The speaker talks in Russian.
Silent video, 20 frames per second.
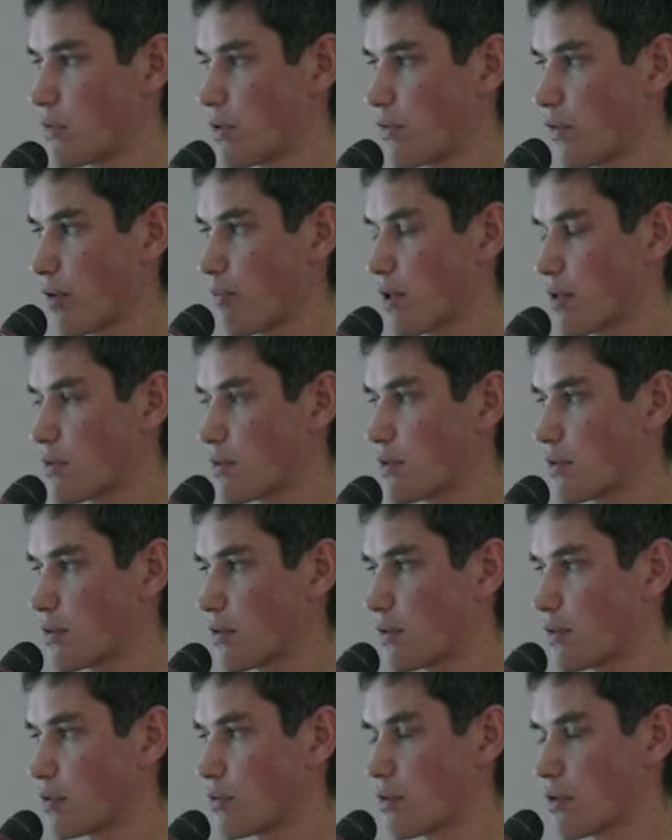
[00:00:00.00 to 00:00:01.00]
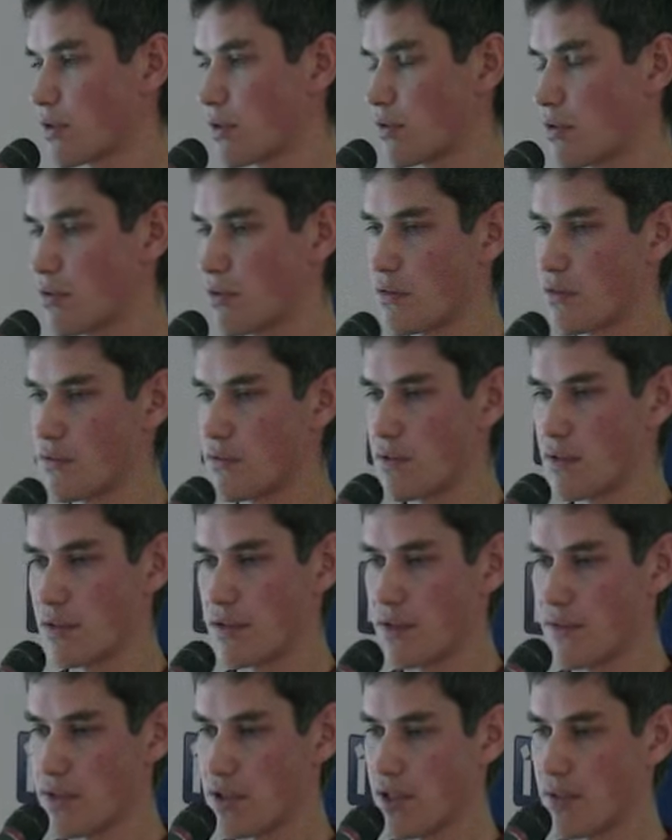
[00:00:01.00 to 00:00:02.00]
информации, которая
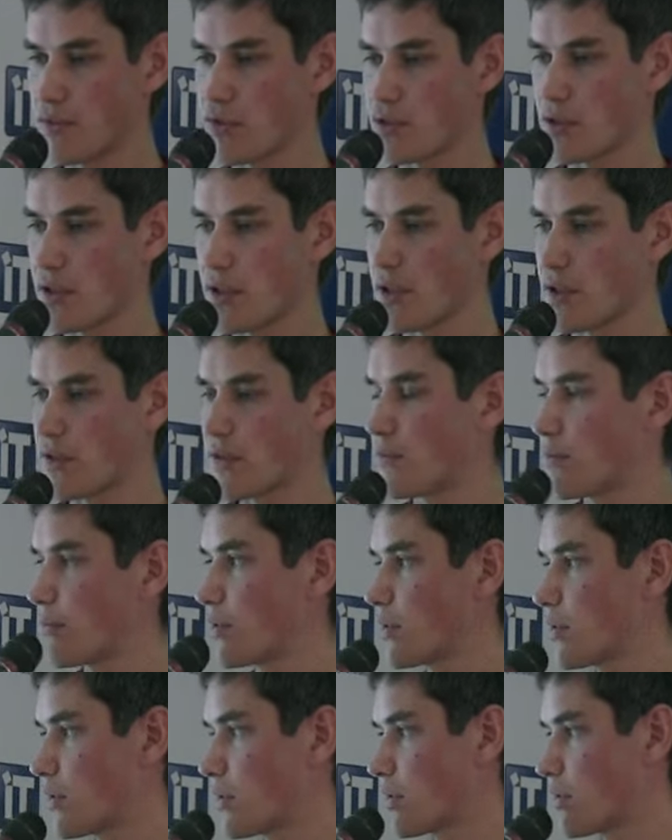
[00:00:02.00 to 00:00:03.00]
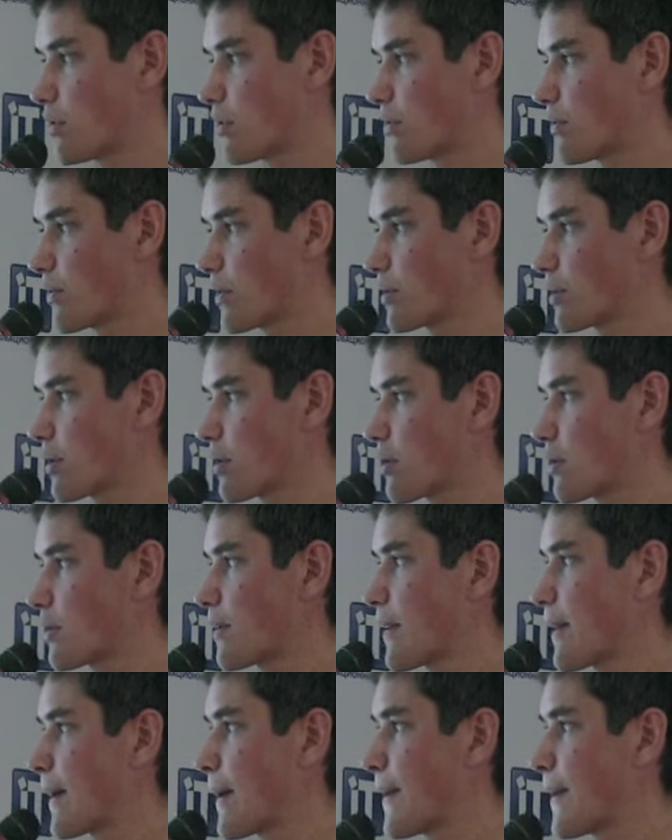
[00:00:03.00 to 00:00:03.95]
не всем нужна в контейнерах.